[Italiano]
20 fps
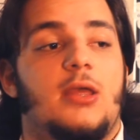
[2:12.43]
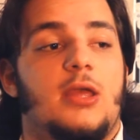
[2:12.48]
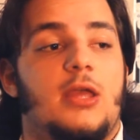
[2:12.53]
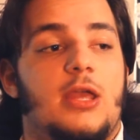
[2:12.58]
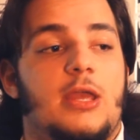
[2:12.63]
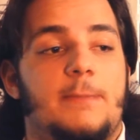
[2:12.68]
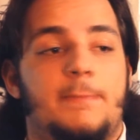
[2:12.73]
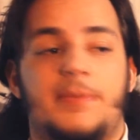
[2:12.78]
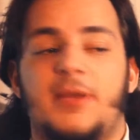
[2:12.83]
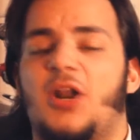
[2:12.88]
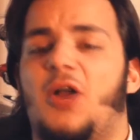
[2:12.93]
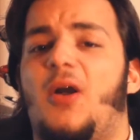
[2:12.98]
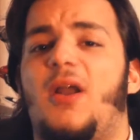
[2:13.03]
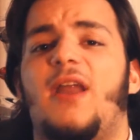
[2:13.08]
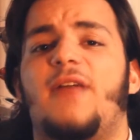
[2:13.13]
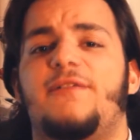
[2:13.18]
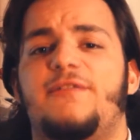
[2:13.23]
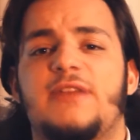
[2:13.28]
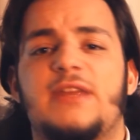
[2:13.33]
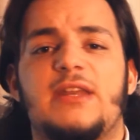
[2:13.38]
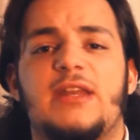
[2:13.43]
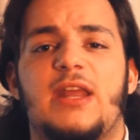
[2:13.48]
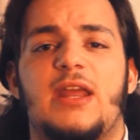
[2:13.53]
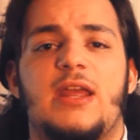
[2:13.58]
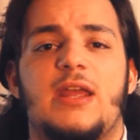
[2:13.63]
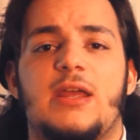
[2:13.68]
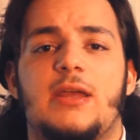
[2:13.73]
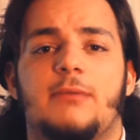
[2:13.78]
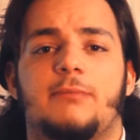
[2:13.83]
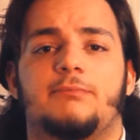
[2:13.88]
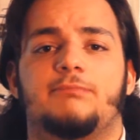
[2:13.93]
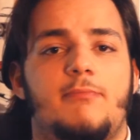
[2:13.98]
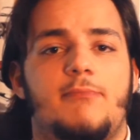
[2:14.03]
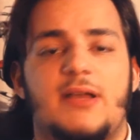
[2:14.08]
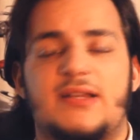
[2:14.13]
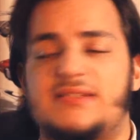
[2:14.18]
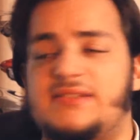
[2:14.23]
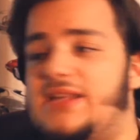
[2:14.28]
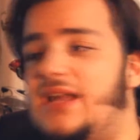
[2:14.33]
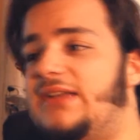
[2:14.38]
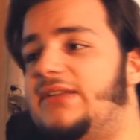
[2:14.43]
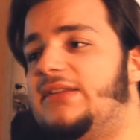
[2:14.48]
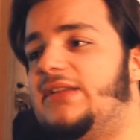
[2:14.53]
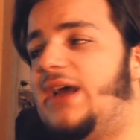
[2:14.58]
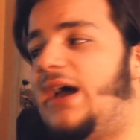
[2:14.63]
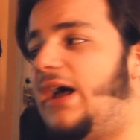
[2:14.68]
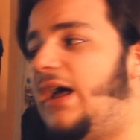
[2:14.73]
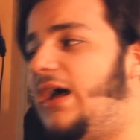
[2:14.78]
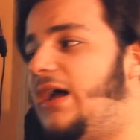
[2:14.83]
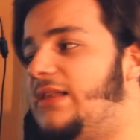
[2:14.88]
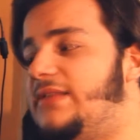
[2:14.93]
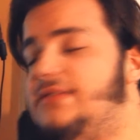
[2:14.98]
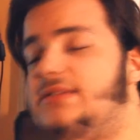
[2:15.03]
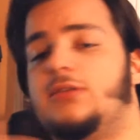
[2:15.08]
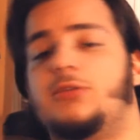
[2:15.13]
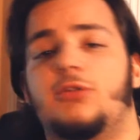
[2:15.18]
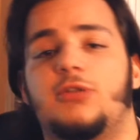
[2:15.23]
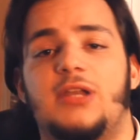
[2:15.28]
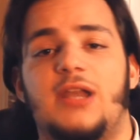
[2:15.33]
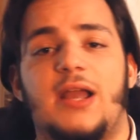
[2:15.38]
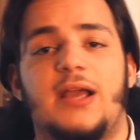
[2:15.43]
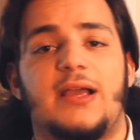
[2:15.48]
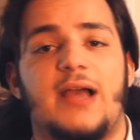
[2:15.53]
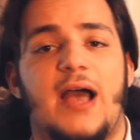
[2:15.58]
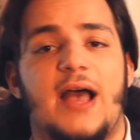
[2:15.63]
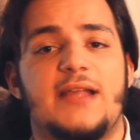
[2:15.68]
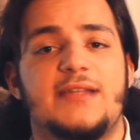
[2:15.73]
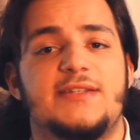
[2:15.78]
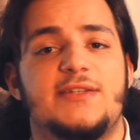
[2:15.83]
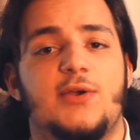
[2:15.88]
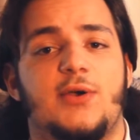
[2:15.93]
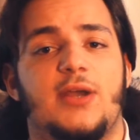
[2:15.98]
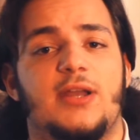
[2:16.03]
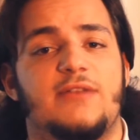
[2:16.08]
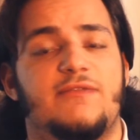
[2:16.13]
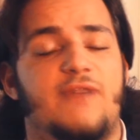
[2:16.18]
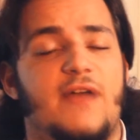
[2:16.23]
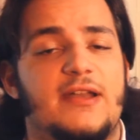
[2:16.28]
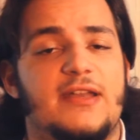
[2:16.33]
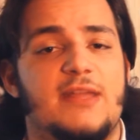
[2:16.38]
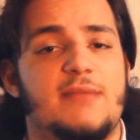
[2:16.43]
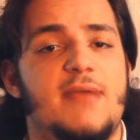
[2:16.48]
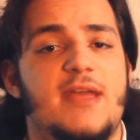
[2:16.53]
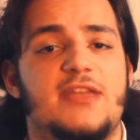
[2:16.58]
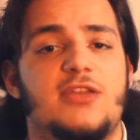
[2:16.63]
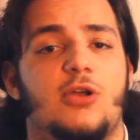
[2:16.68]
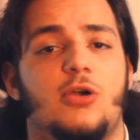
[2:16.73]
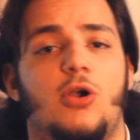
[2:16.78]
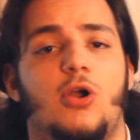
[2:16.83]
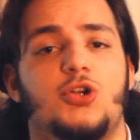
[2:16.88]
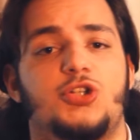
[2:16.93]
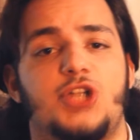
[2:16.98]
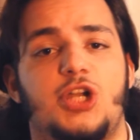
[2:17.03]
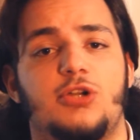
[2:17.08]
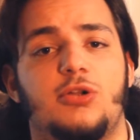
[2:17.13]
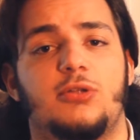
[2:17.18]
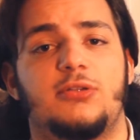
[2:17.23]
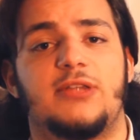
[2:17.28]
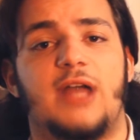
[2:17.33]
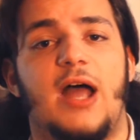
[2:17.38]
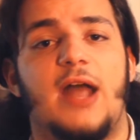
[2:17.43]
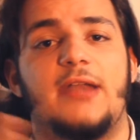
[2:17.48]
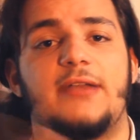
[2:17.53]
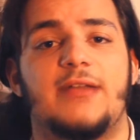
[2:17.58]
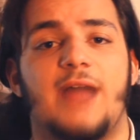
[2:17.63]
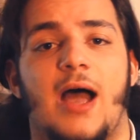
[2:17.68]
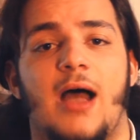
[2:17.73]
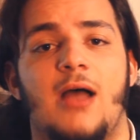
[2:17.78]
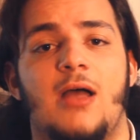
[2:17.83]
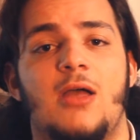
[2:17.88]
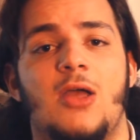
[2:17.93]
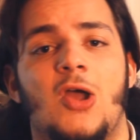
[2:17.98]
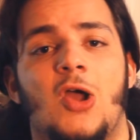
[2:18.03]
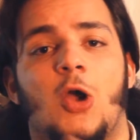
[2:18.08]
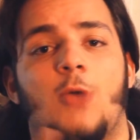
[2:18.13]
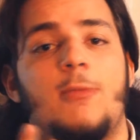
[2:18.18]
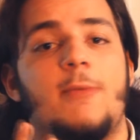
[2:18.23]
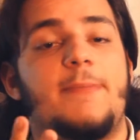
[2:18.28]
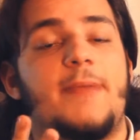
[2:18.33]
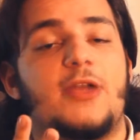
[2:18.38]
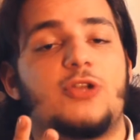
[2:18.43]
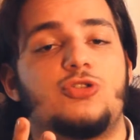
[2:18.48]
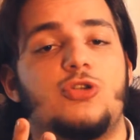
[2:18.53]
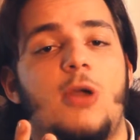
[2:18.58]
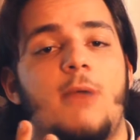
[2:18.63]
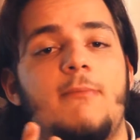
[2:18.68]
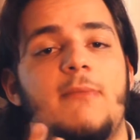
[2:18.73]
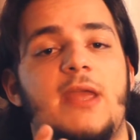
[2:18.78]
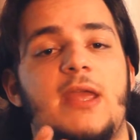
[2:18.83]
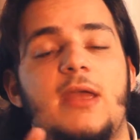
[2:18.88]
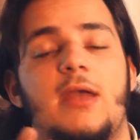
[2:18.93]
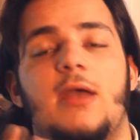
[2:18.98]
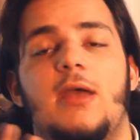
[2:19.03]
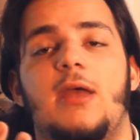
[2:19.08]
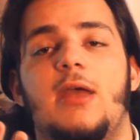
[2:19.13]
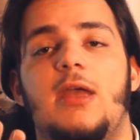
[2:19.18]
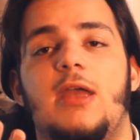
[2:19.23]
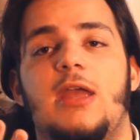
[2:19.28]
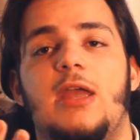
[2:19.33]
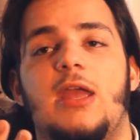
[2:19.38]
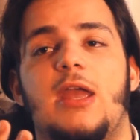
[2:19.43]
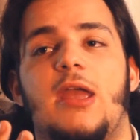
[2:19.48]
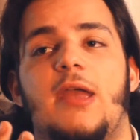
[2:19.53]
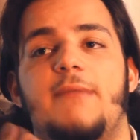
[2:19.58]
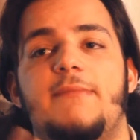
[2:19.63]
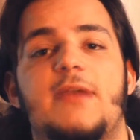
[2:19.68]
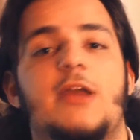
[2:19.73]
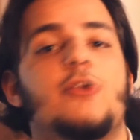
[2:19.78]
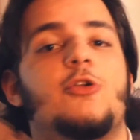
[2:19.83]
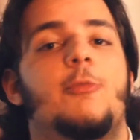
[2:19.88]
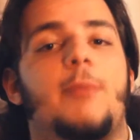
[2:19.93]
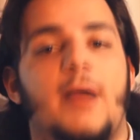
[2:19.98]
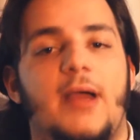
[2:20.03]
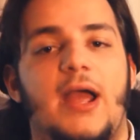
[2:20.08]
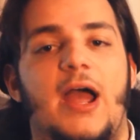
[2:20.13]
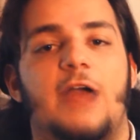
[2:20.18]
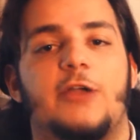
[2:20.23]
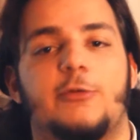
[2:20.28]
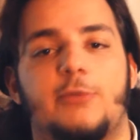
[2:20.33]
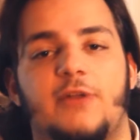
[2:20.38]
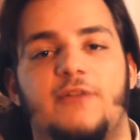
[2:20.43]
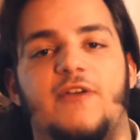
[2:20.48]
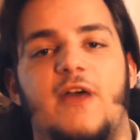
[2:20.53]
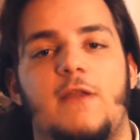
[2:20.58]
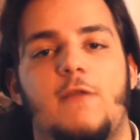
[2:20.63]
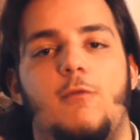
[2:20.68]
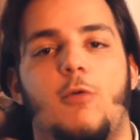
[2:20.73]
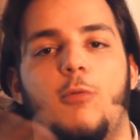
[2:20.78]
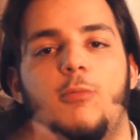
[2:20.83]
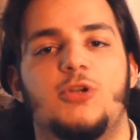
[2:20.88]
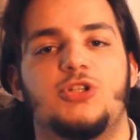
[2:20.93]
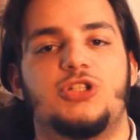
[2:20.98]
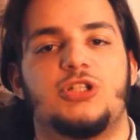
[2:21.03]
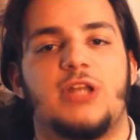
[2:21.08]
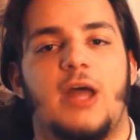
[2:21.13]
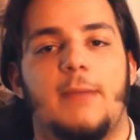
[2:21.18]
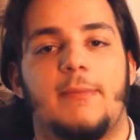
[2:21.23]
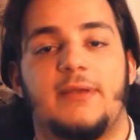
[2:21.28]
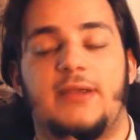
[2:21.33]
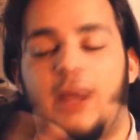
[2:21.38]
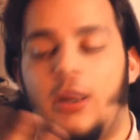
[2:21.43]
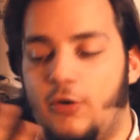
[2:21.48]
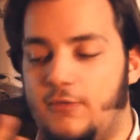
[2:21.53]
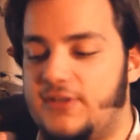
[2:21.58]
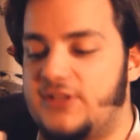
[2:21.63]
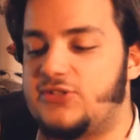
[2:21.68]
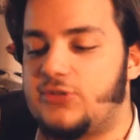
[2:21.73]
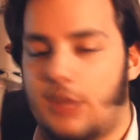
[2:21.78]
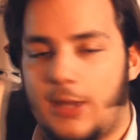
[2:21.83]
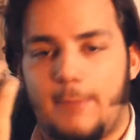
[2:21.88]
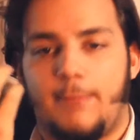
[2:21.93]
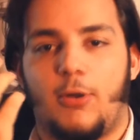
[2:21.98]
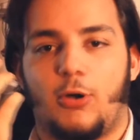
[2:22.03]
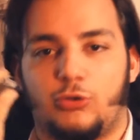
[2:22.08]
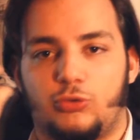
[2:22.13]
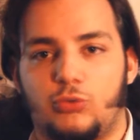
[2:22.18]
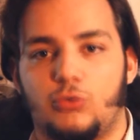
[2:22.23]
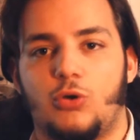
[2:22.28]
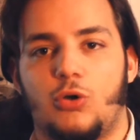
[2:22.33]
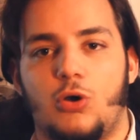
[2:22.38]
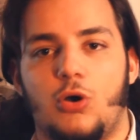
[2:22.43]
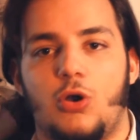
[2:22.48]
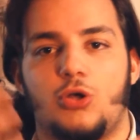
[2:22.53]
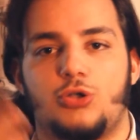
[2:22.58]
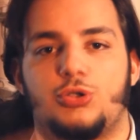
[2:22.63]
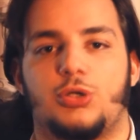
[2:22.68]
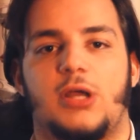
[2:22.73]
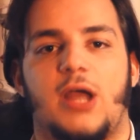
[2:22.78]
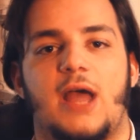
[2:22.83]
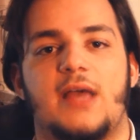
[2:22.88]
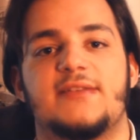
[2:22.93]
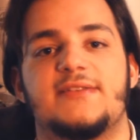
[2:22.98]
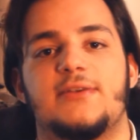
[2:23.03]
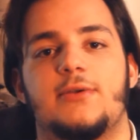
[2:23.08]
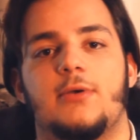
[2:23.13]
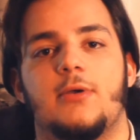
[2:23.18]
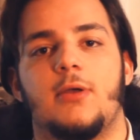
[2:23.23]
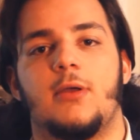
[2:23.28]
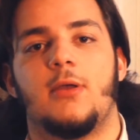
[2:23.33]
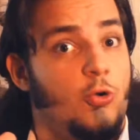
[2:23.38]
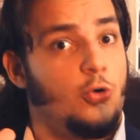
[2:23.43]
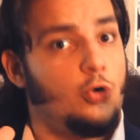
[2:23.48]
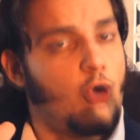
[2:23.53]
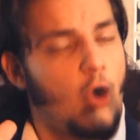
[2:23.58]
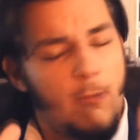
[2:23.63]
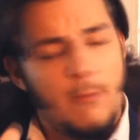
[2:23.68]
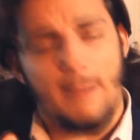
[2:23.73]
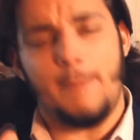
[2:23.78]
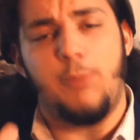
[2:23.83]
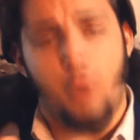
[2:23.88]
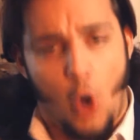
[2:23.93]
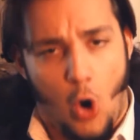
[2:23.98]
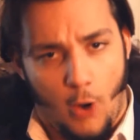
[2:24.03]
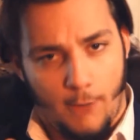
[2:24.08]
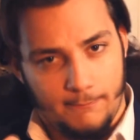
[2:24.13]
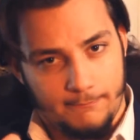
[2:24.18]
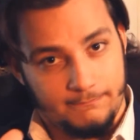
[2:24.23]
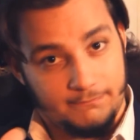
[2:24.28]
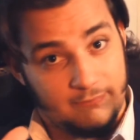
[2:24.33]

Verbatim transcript: eh, però alla fine passate dal sito della Casio che fa dei begli orologi anni 80 come piacciono a me e mi hanno pagato per fare di pubblicità perché hanno visto che porto un orologio Casio come può